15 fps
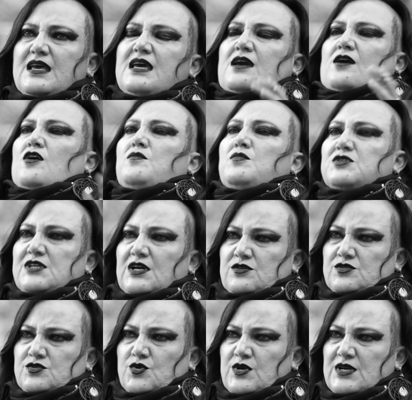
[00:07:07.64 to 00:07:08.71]
¿Y cómo se
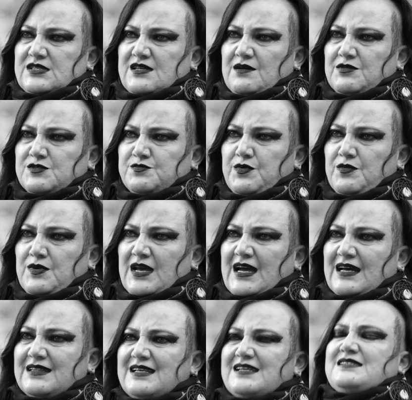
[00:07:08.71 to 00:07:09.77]
construye esa voz
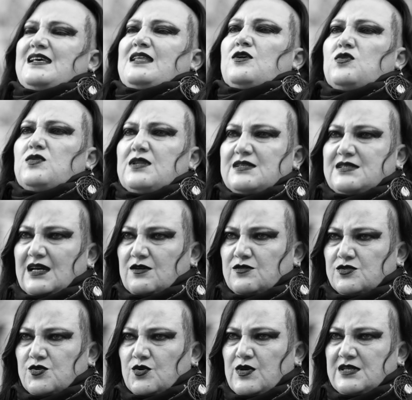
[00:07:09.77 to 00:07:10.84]
pública? ¿Desde dónde se
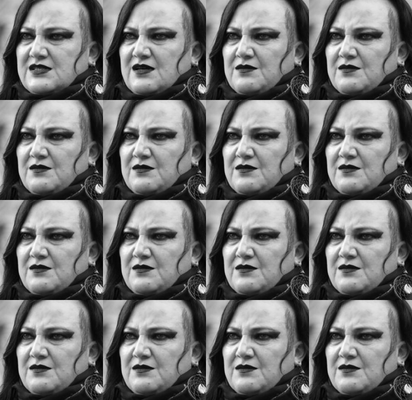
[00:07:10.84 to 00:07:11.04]
construye